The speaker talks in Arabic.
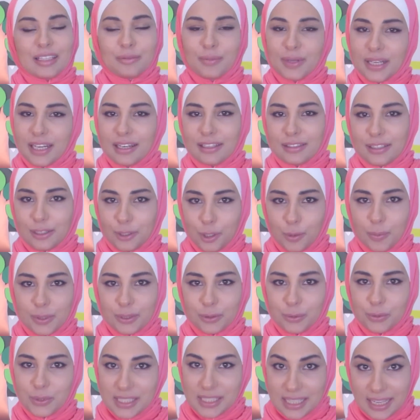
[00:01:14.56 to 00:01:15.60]
أتمنى أن التجربة
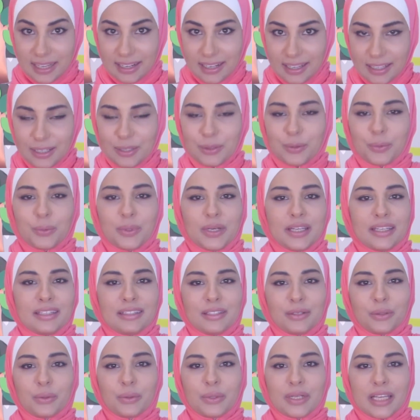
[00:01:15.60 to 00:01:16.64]
تكون سهلة
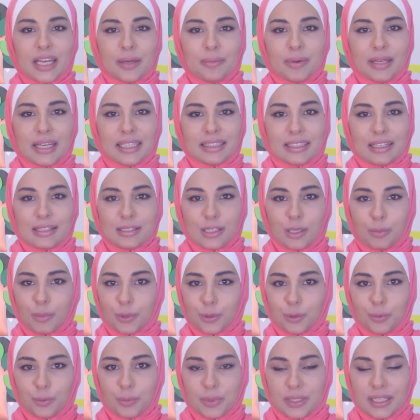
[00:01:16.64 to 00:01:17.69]
وأن يكون كمان الدرس
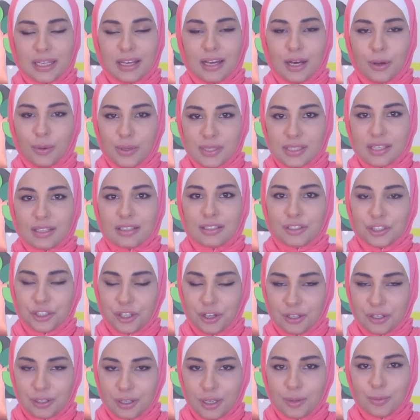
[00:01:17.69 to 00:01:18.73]
المطلوب منها وصل إن
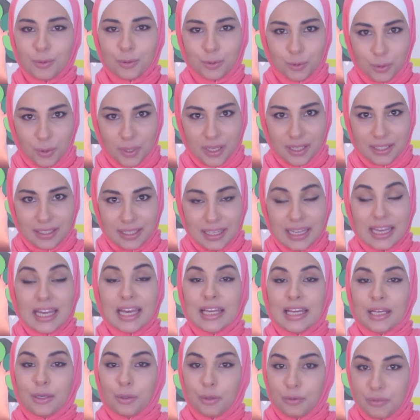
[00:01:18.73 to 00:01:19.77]
شاء الله بوضوح
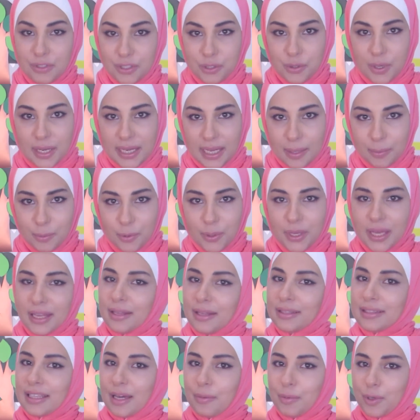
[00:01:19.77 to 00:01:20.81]
لو الفيديو عجبكم يا
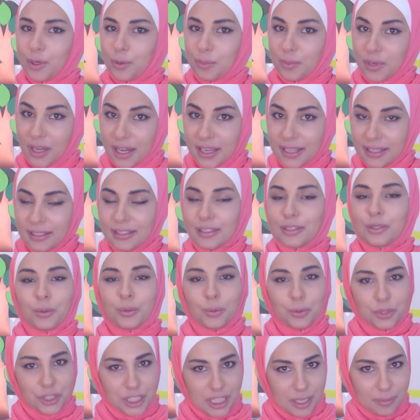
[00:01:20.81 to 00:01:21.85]
ريت تعملوا لايك
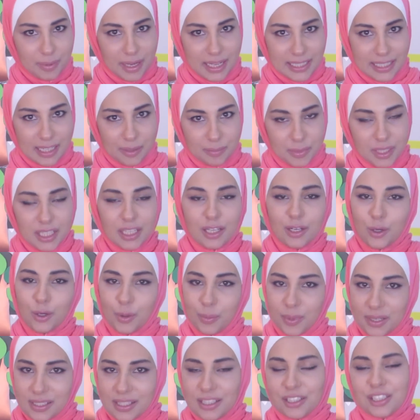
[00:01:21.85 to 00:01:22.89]
وشير مع الجميع
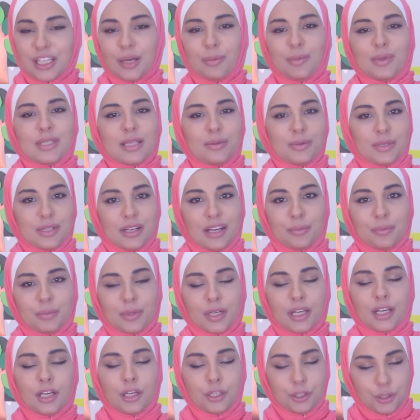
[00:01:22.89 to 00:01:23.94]
وما ننساش نعمل سبسكرايب
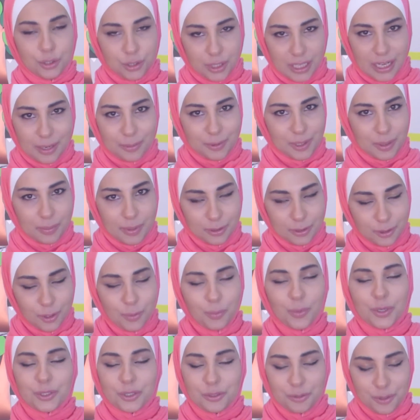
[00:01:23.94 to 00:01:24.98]
شكرا على متابعتكم
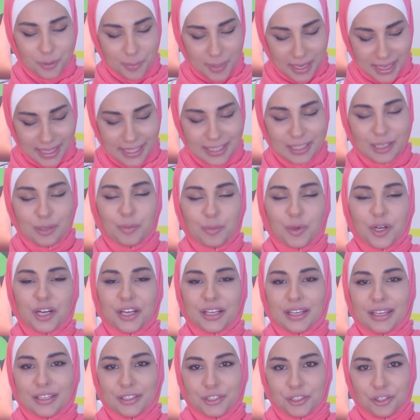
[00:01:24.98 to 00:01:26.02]
واشوفكم على خير المره
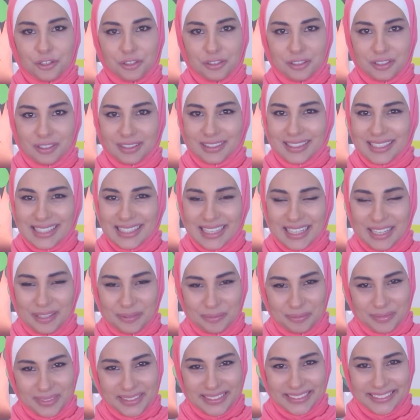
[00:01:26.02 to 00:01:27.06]
الجايه ان شاء الله
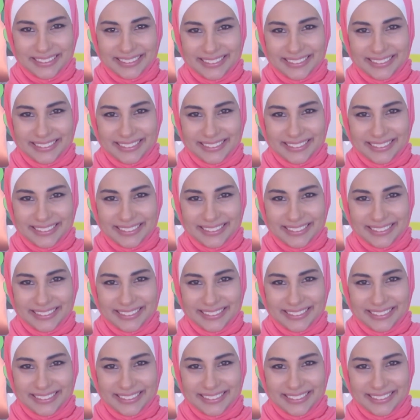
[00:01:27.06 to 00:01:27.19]
سلام